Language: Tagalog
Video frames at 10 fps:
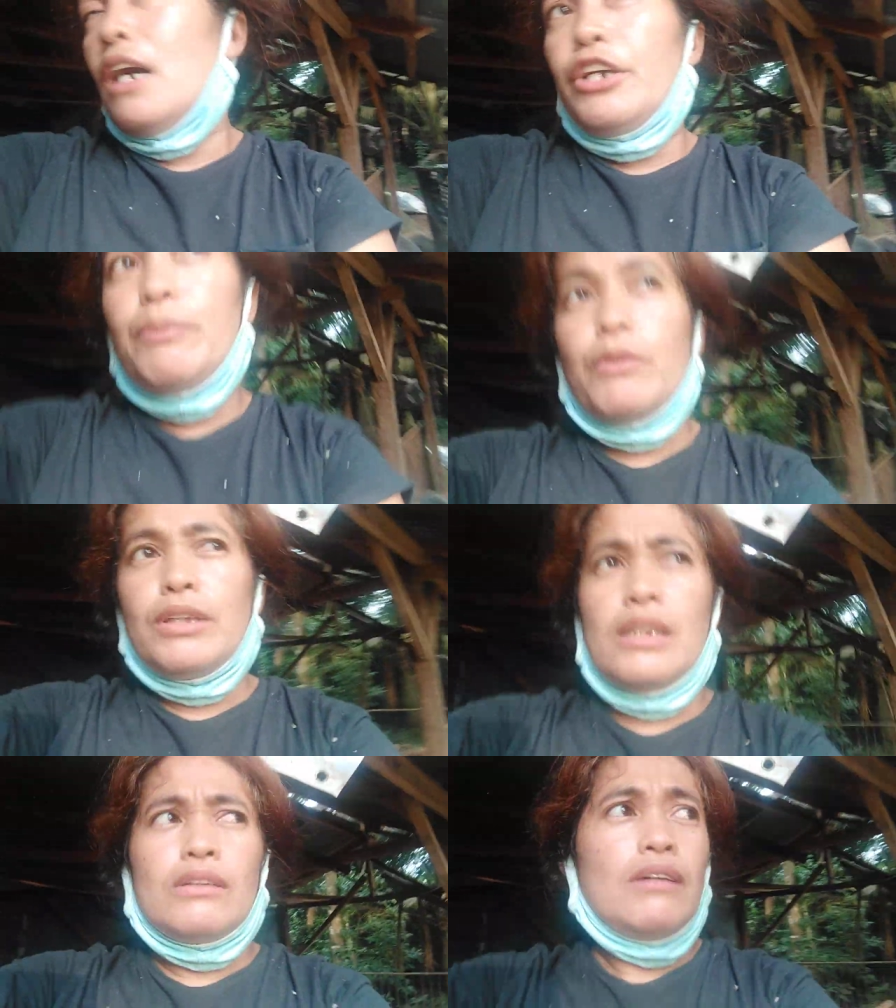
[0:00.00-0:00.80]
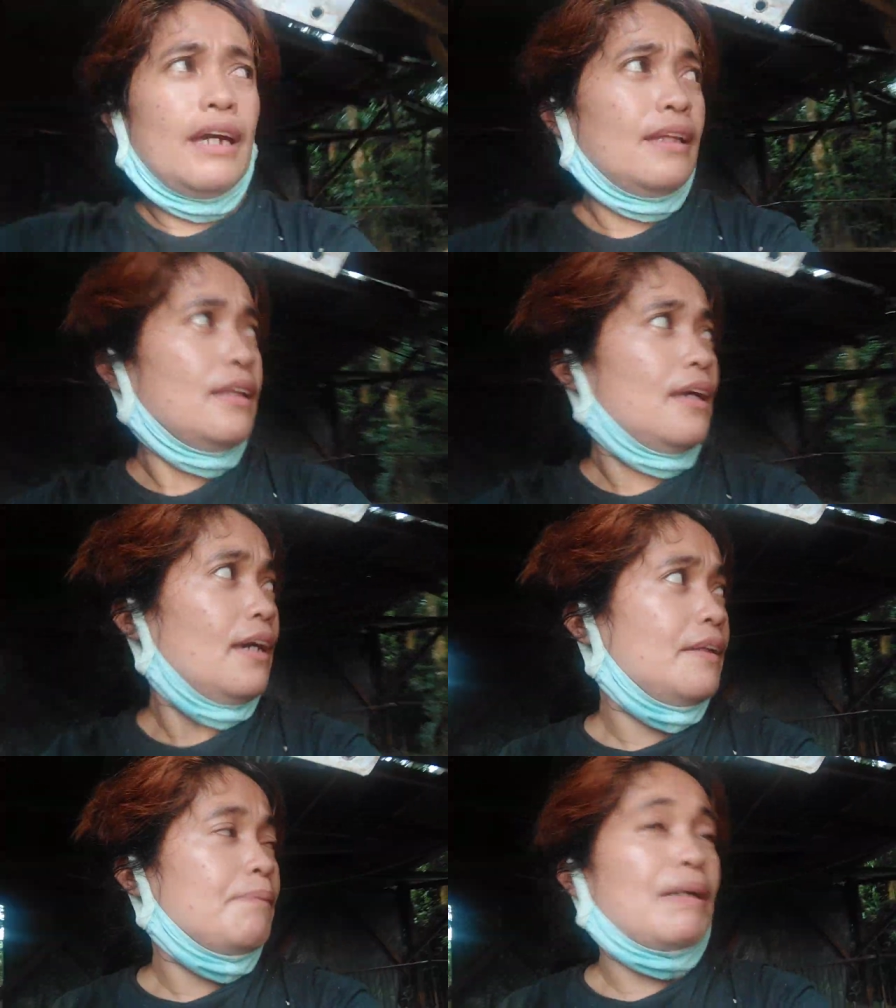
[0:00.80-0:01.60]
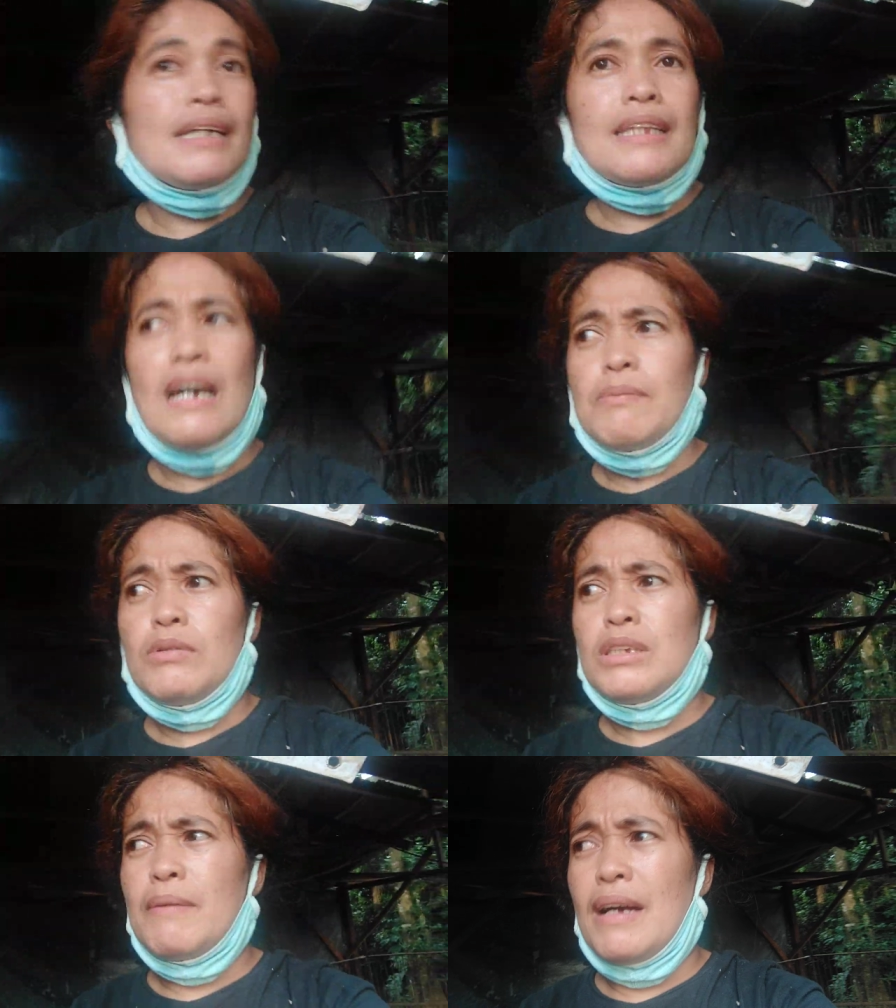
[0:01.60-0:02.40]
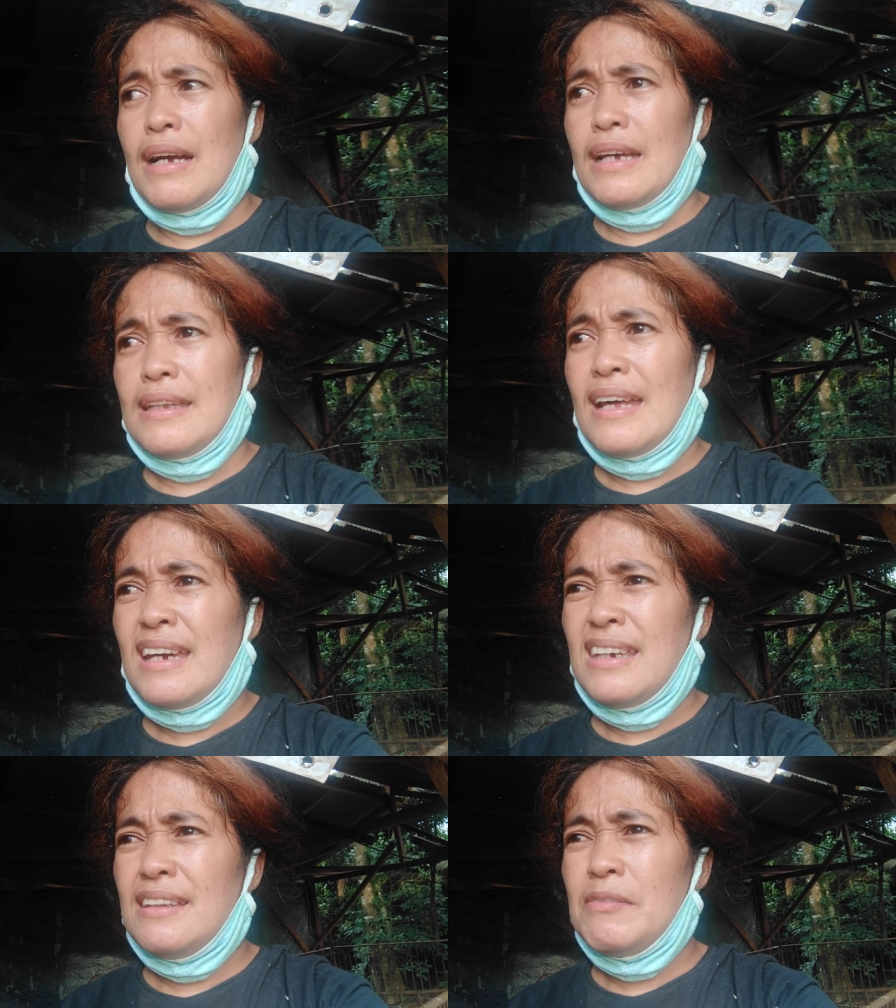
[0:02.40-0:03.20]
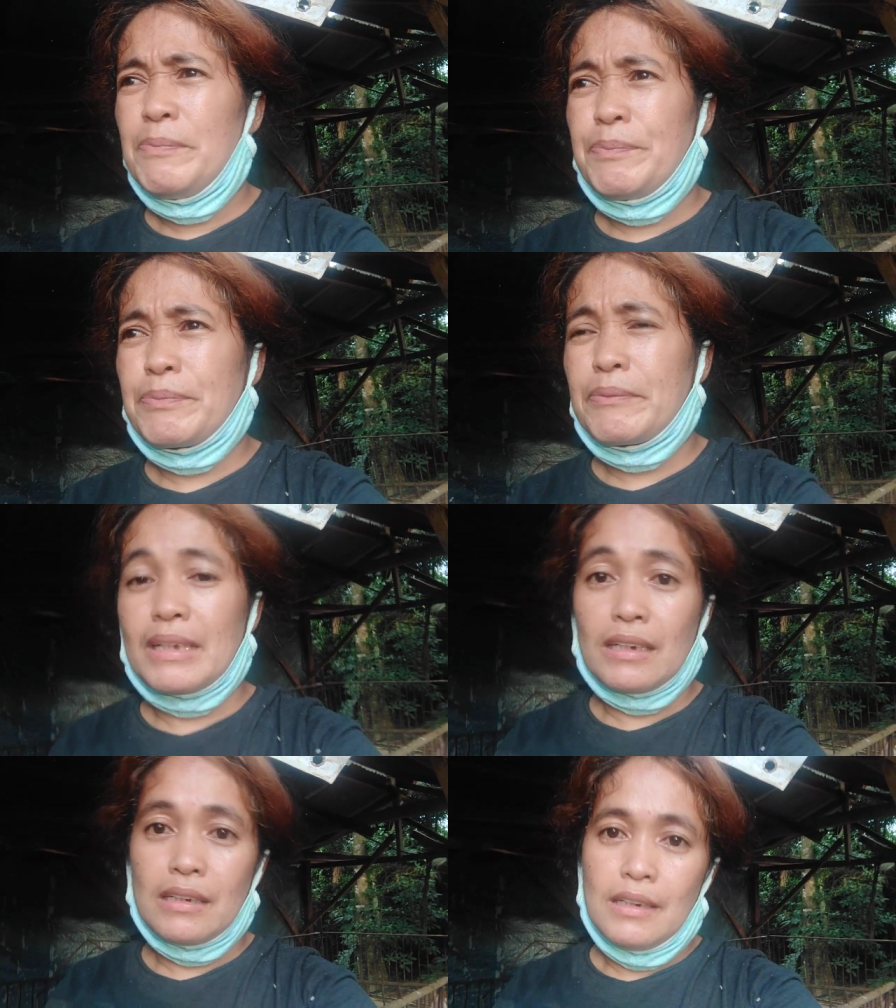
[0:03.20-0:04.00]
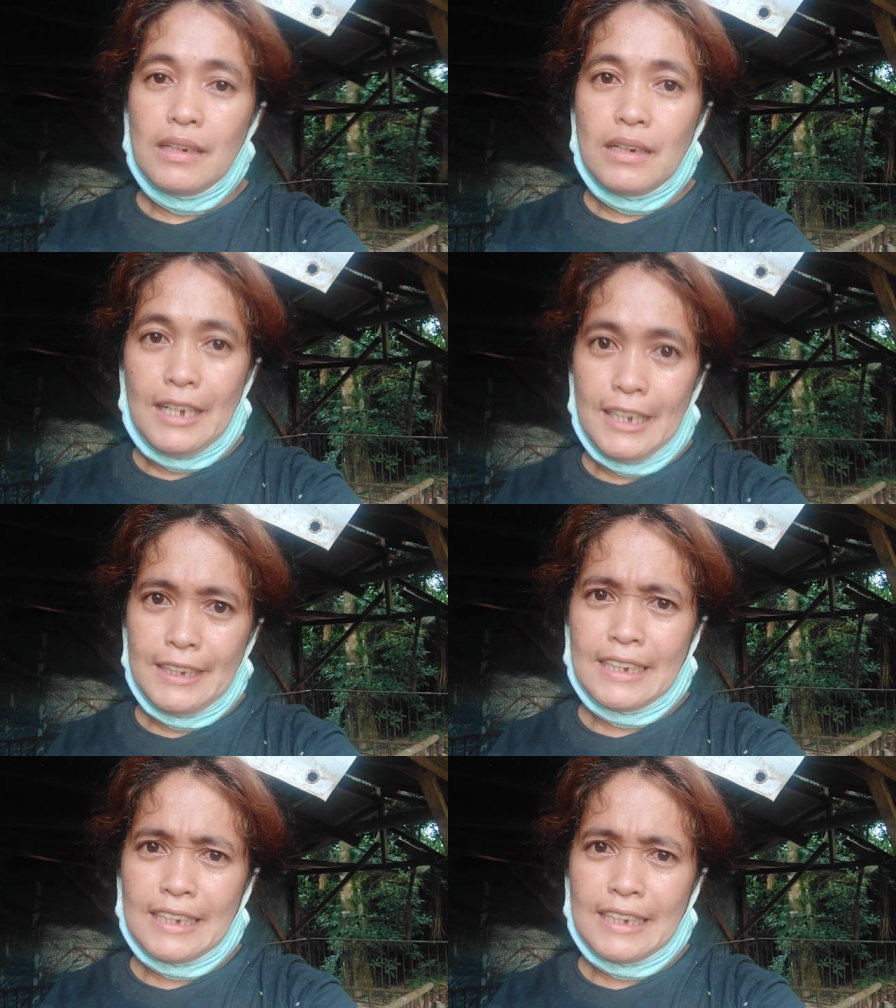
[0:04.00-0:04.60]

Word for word: hayop ko dito and then pagkatapos mga 9 ha,